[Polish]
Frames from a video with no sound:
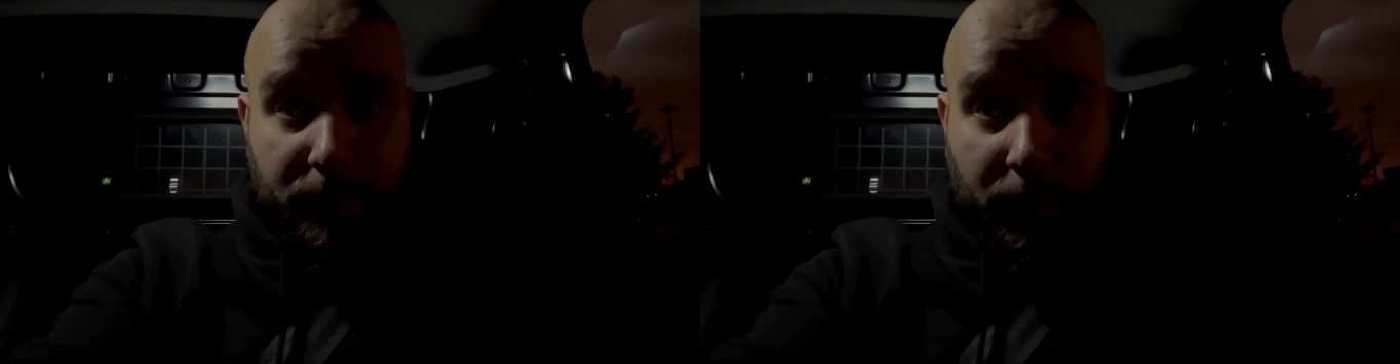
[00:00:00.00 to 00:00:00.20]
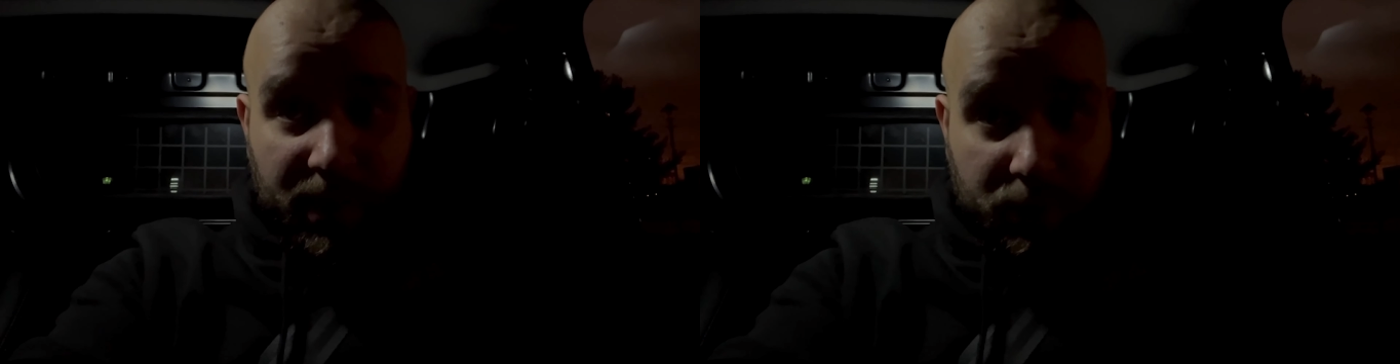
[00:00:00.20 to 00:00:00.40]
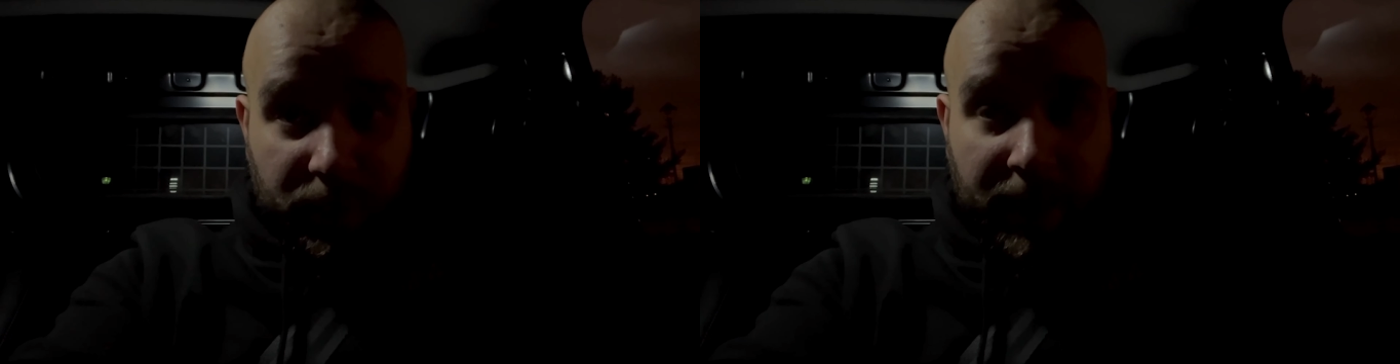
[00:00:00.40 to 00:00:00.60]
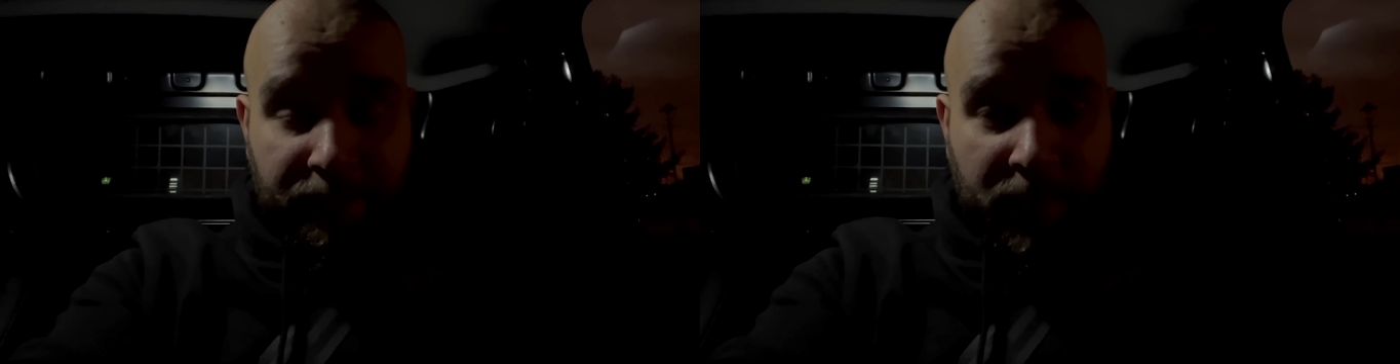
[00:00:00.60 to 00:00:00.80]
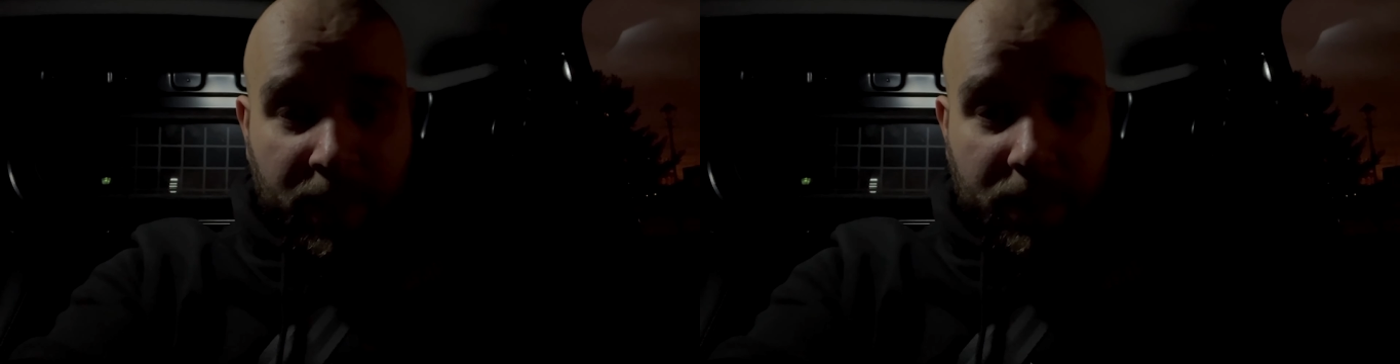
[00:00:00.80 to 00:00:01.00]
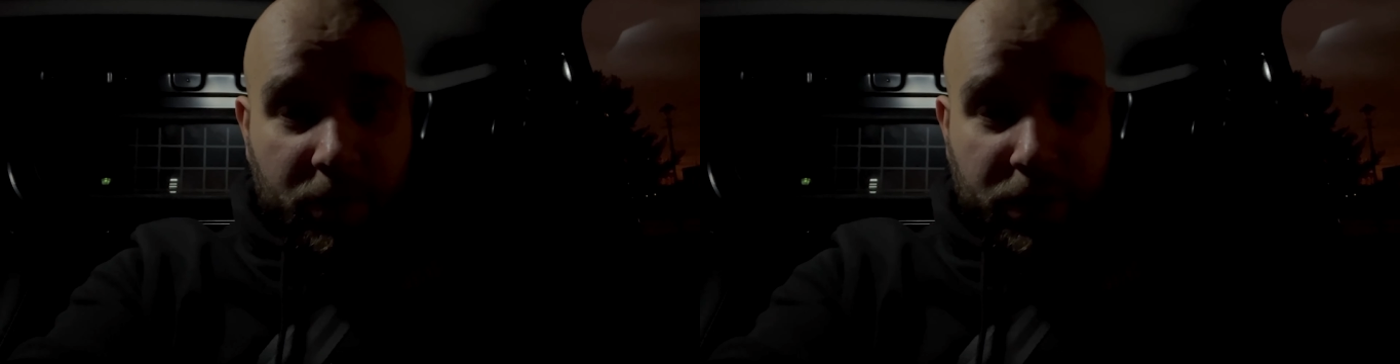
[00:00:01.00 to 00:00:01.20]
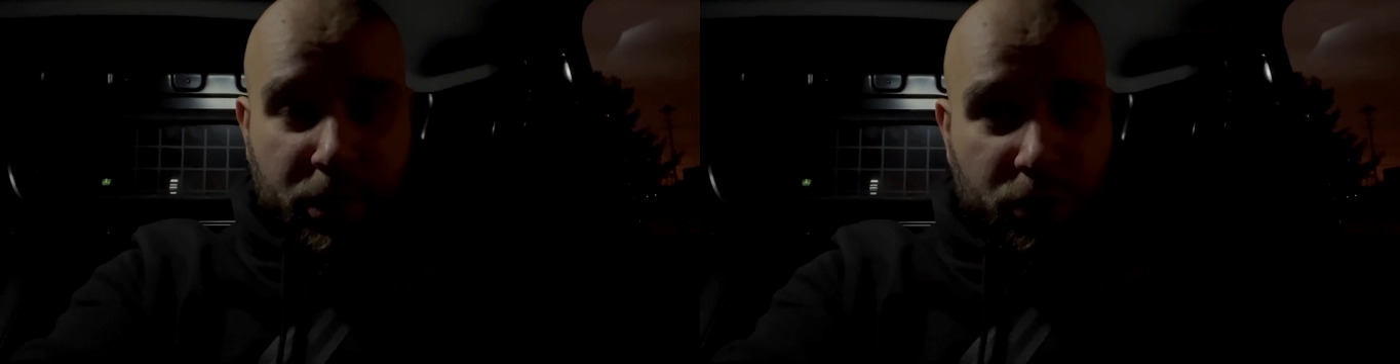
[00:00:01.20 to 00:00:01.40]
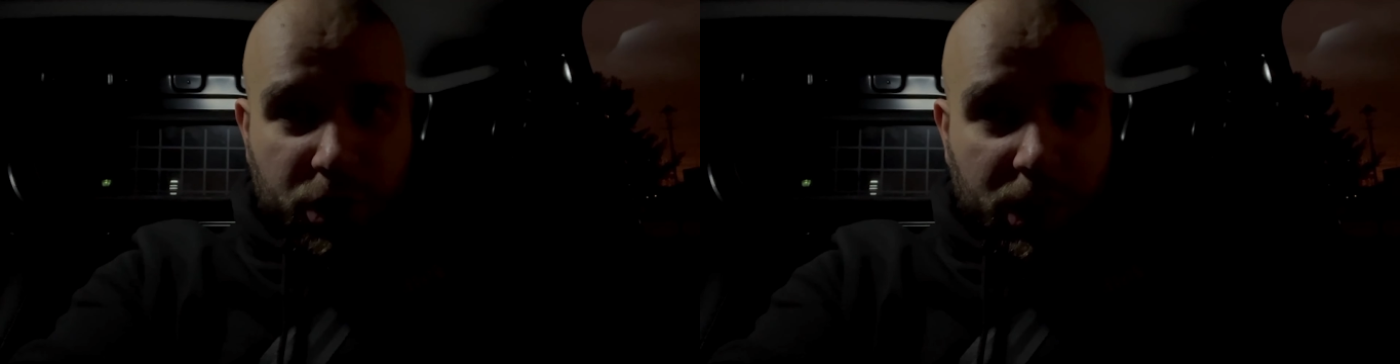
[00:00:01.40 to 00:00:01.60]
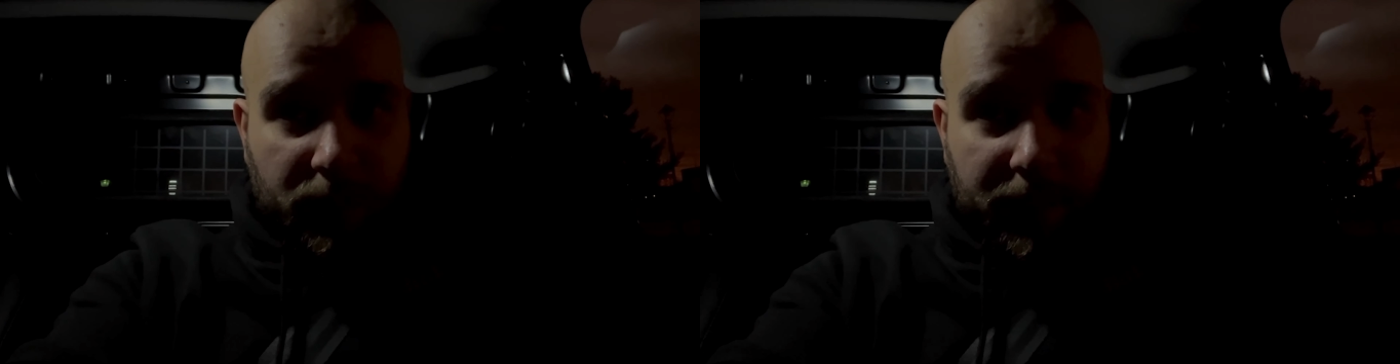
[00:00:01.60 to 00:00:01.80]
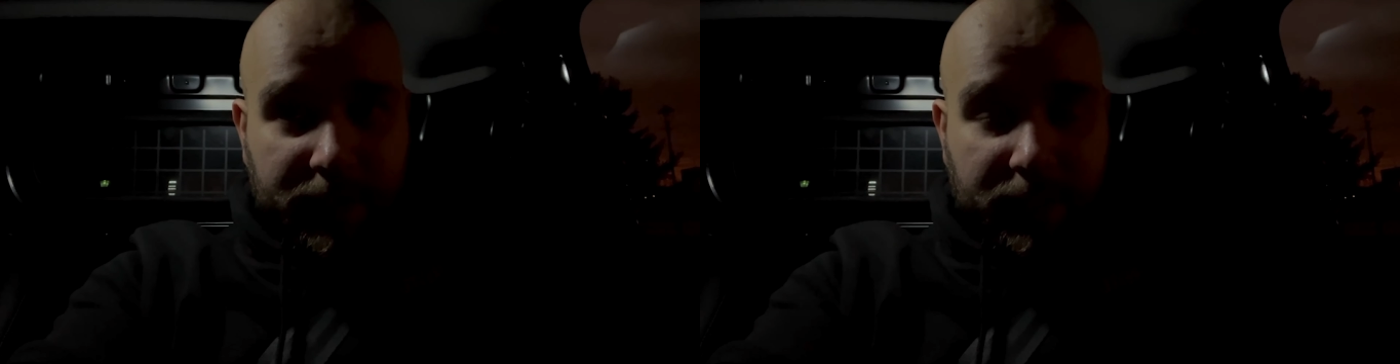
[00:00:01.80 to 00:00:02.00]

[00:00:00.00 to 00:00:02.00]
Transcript: pasuje. 63 km